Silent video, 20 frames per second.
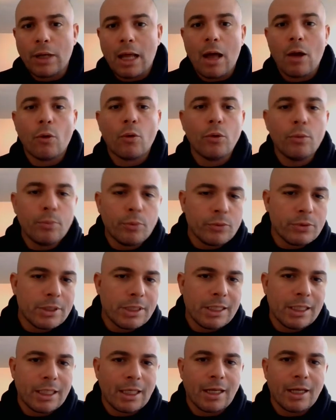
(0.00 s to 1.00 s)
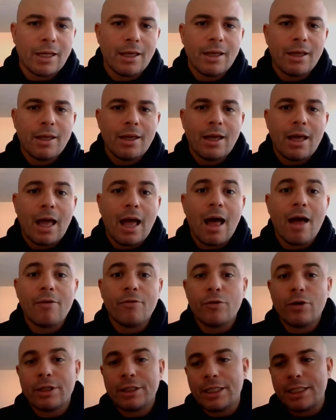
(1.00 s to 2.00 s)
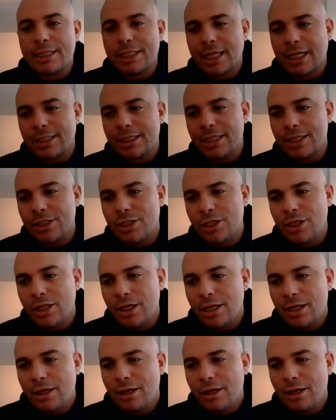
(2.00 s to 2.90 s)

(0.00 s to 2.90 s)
à rebondir, à avoir des stratégies,